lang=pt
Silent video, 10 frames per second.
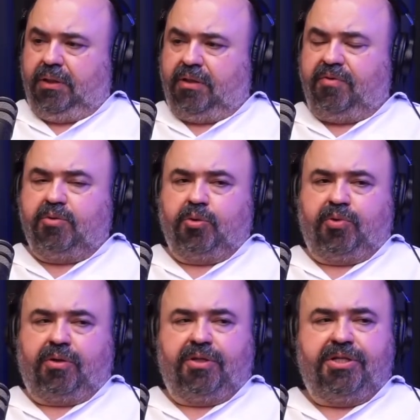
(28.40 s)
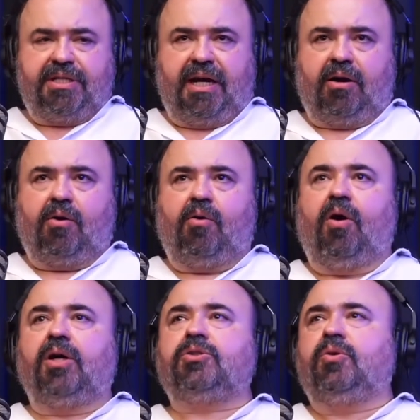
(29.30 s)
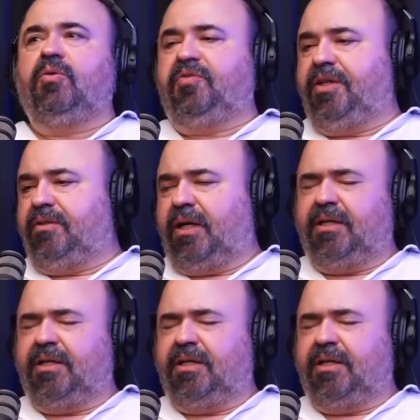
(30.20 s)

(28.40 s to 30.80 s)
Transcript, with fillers: Então vamos supor, quando a gente, sei lá, coça o ouvido,